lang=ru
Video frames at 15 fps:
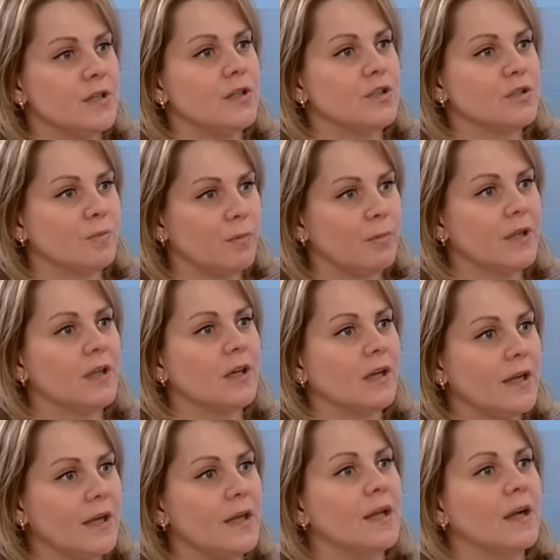Республики
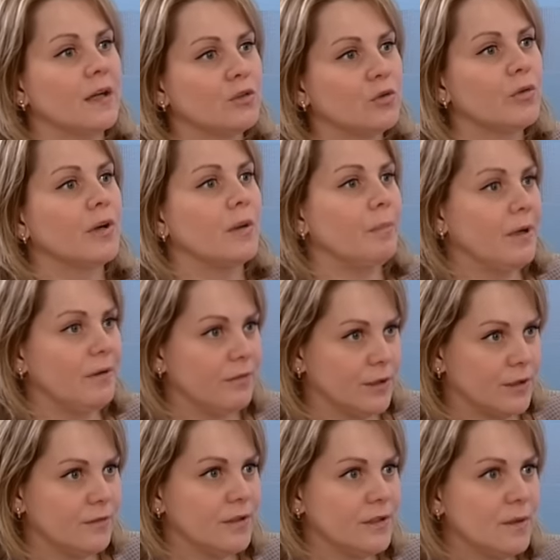Карелия, которые
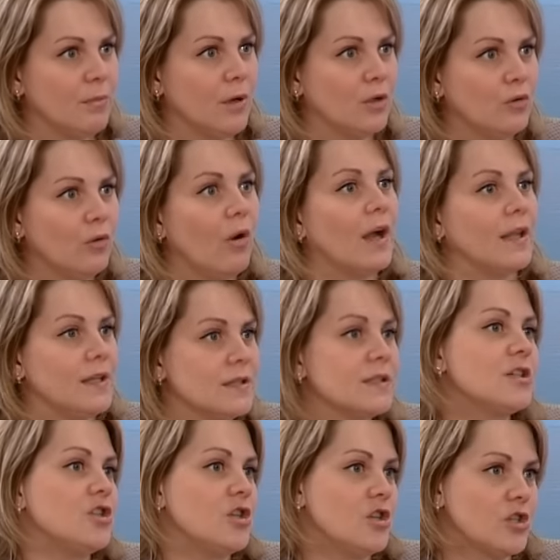привиты в этом году, они
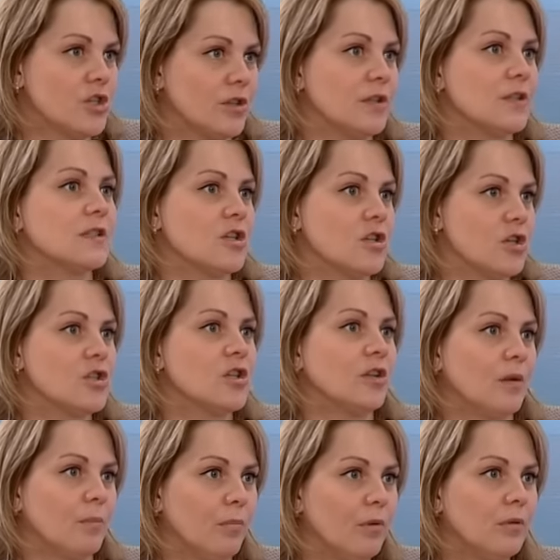защищены,
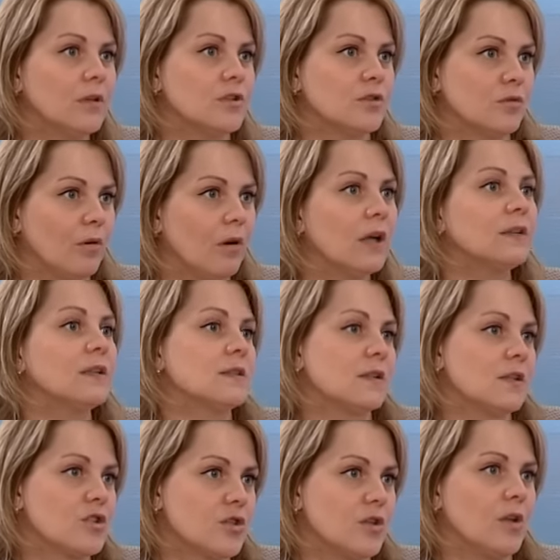защищены полностью от
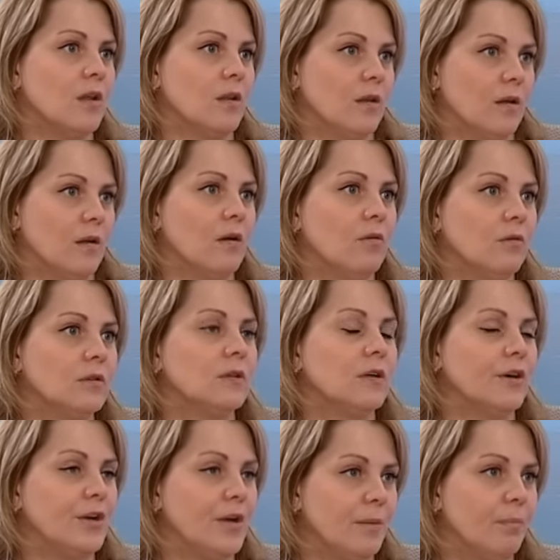осложнений, от
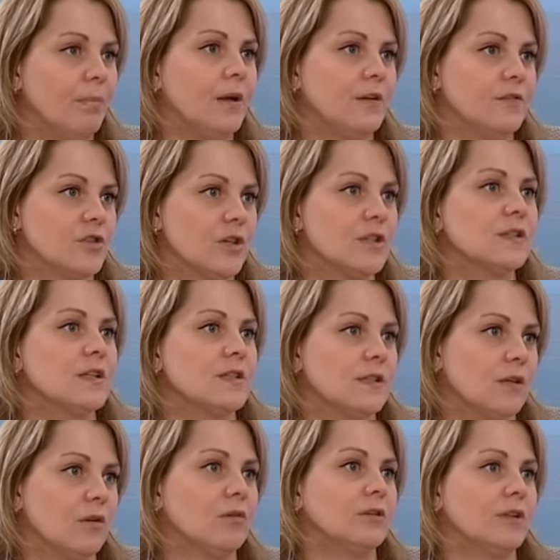гриппа и в
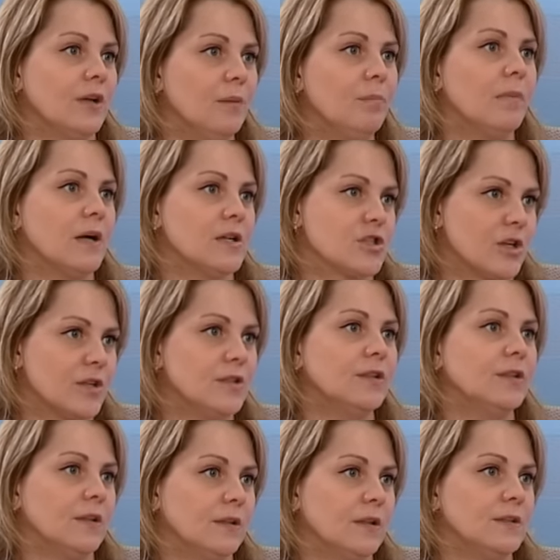частности от гриппа
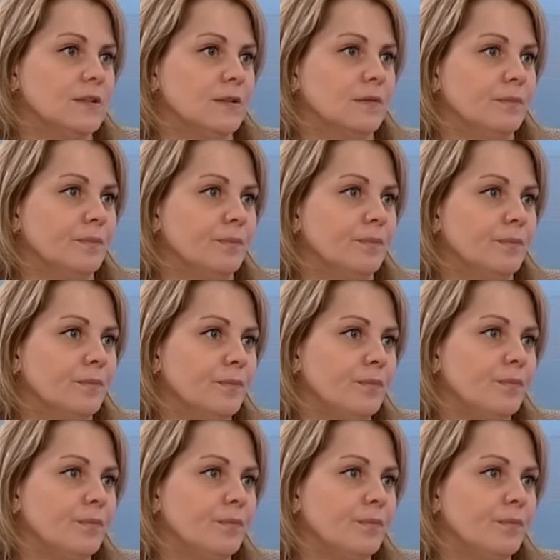H1N1. Угу.